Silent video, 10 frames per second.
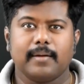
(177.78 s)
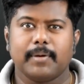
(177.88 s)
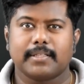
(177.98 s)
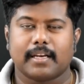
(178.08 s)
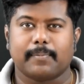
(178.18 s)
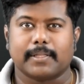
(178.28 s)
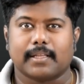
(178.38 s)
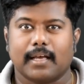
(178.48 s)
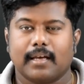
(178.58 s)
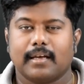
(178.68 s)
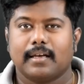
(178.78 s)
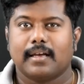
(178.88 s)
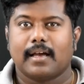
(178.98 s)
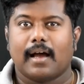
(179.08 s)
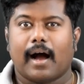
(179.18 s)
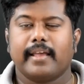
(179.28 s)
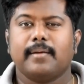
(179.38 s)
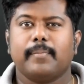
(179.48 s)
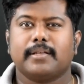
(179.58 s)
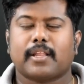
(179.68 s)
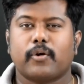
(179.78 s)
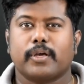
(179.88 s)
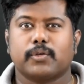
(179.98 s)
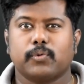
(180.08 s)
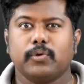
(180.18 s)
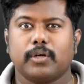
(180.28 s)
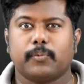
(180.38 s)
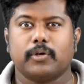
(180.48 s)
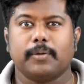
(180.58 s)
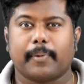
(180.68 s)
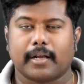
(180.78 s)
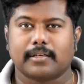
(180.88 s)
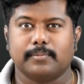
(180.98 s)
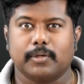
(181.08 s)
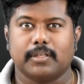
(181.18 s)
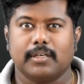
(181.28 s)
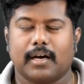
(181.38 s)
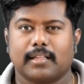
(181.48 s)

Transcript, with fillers: அயன்மேன் திரைப்படத்தில் அயன்மேன் தன்னுடைய சூட்டை போட்டு பறக்கும்போது